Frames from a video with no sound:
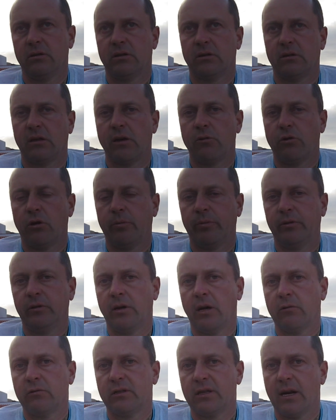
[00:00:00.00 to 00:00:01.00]
z Europy
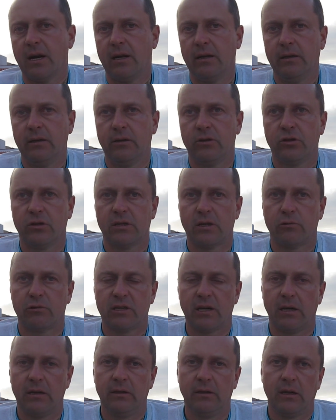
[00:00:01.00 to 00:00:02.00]
do Australii, czy z
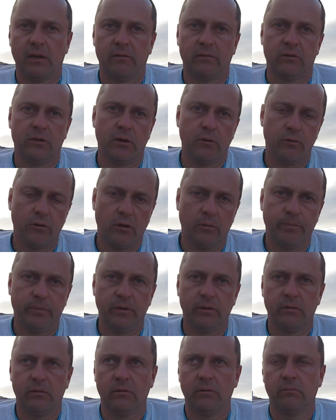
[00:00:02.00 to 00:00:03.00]
Australii do
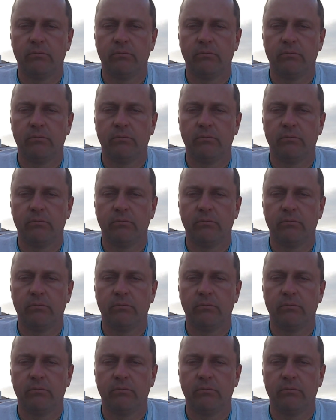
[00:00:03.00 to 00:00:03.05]
Europy,